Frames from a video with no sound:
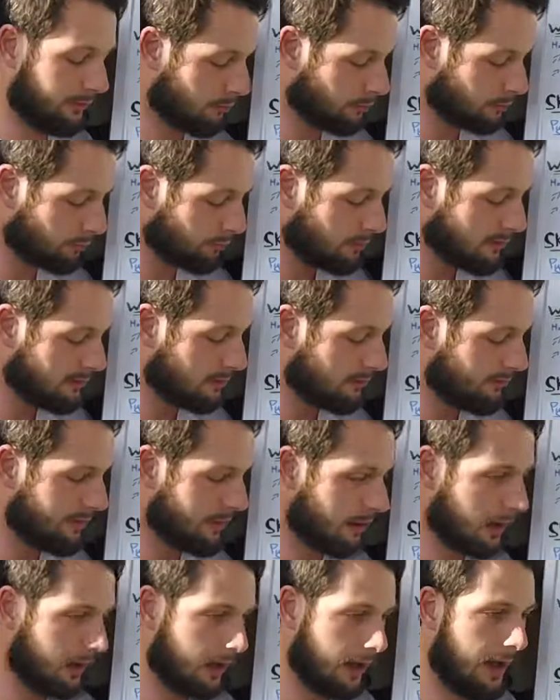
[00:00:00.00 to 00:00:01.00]
Il faut que tu puisses le
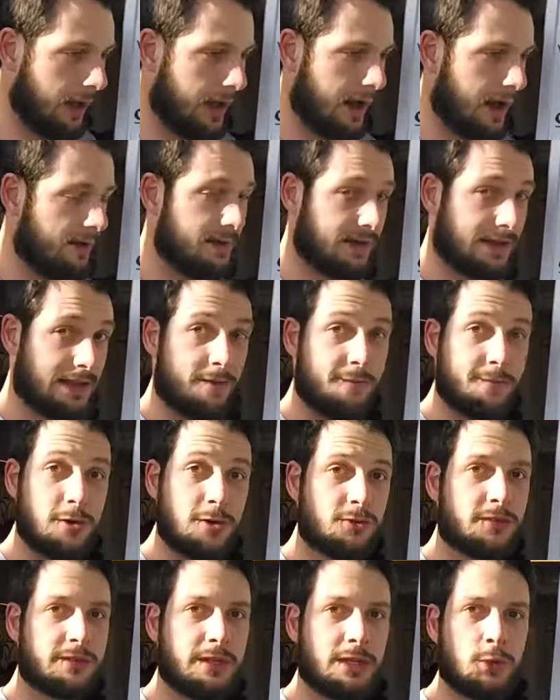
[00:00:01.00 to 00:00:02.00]
faire avec la
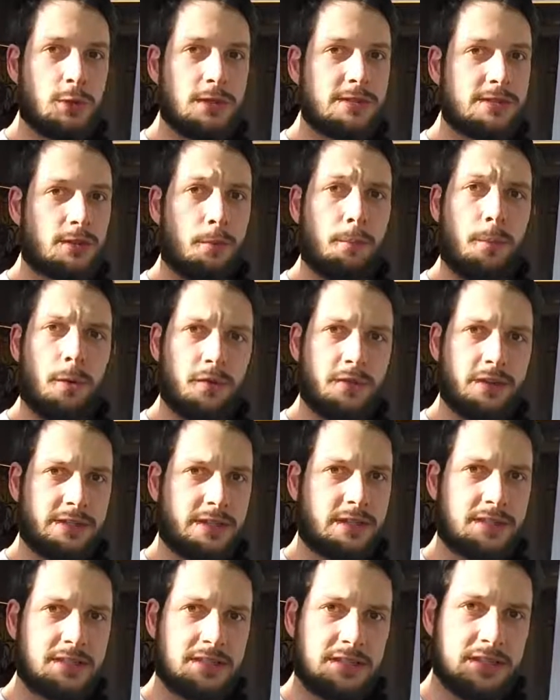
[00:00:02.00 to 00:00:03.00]
force de tes cuisses sans prendre
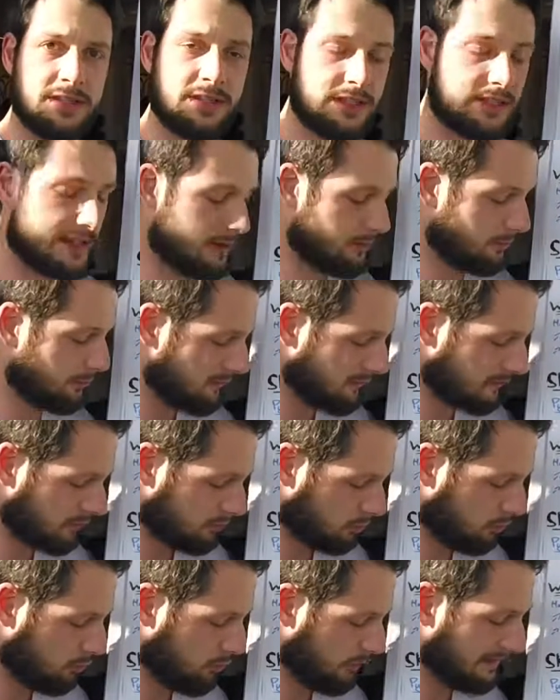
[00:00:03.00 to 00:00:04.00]
d'inertie ni d'élan,
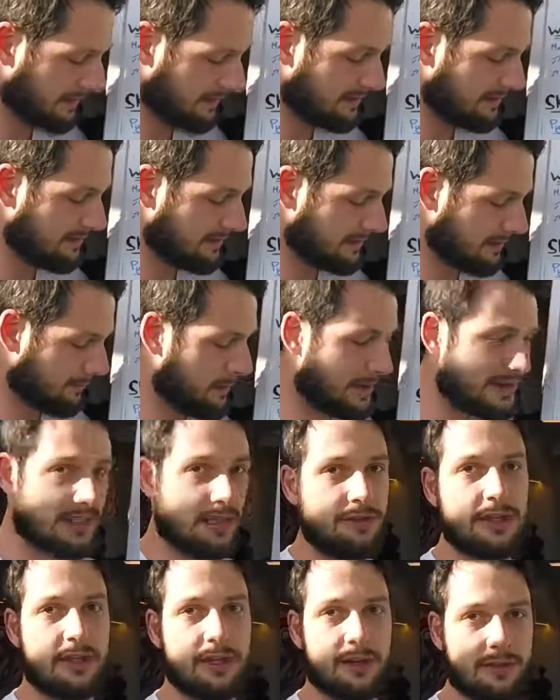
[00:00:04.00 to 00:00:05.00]
sinon l'exercice n'est
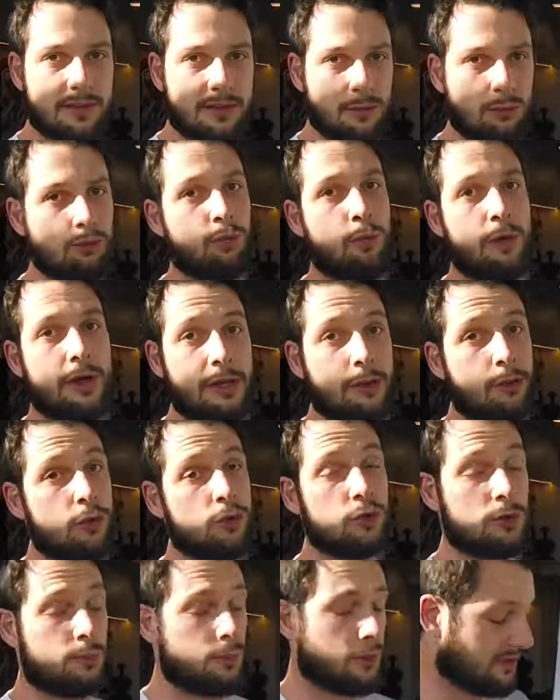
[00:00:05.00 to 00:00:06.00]
pas efficace, ou du moins il est
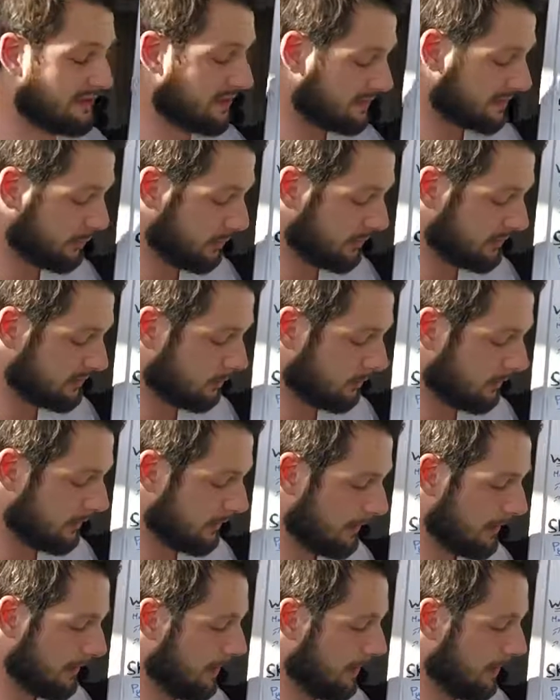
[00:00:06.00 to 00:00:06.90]
dangereux pour tes articulations.